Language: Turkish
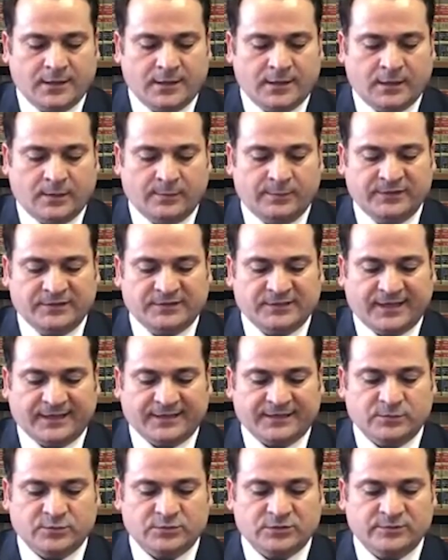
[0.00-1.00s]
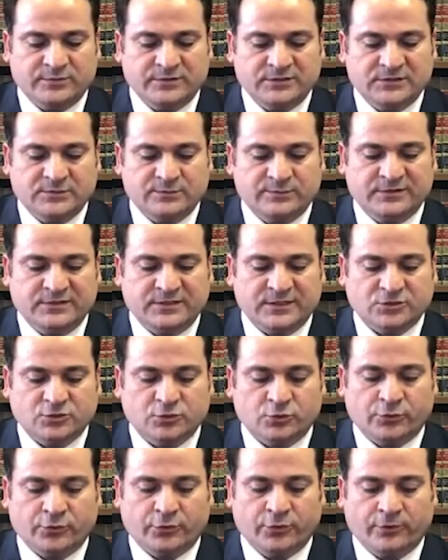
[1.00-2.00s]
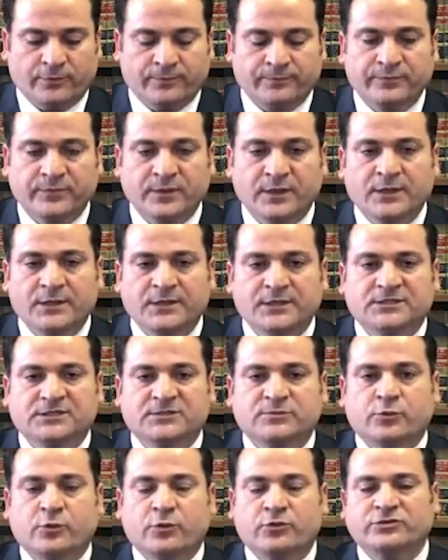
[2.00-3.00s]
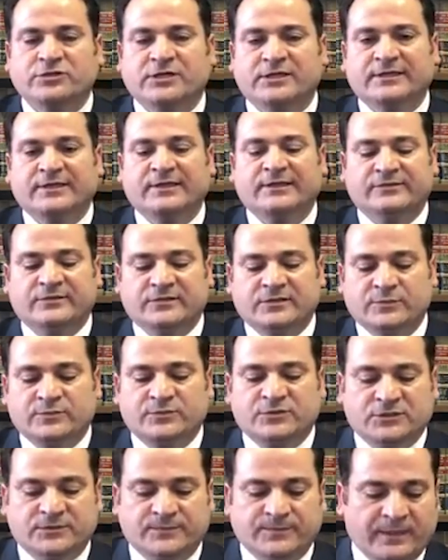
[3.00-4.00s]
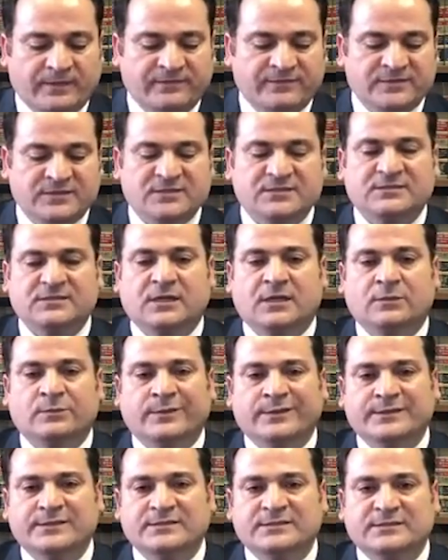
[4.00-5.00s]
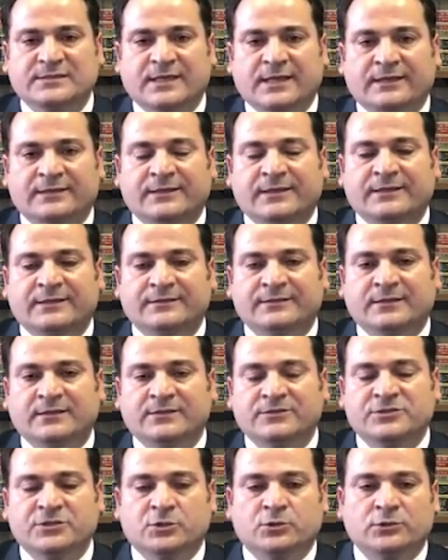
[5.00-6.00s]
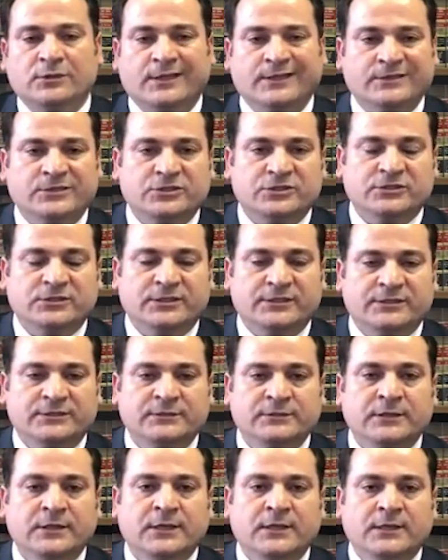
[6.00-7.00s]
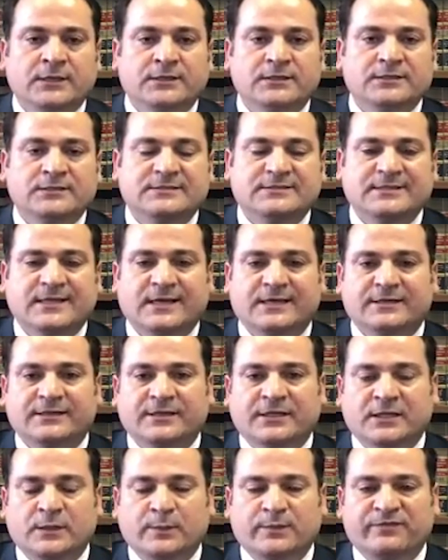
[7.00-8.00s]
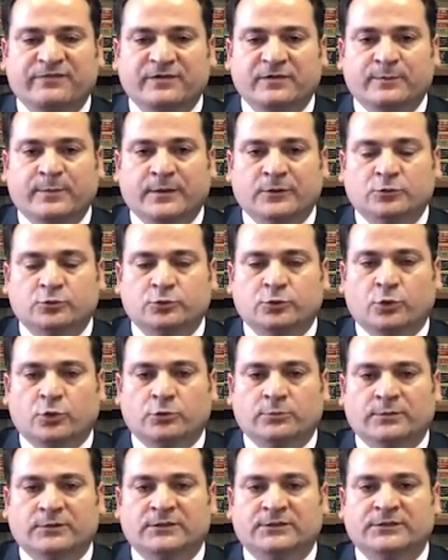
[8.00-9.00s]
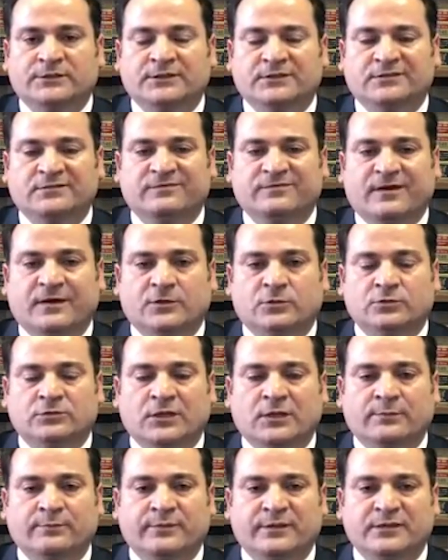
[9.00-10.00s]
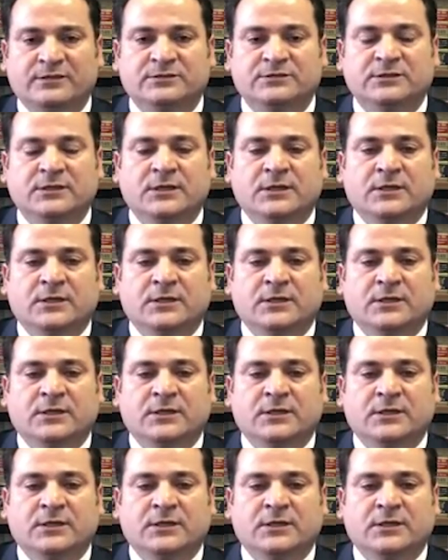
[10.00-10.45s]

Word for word: bir takipçimiz bize soruyor. Şimdi öncelikle yatırımcı vizesi almak isteyenler ya da alacak olan kişilerin ister yeni bir firma kuruyor olmaları ya da var olan bir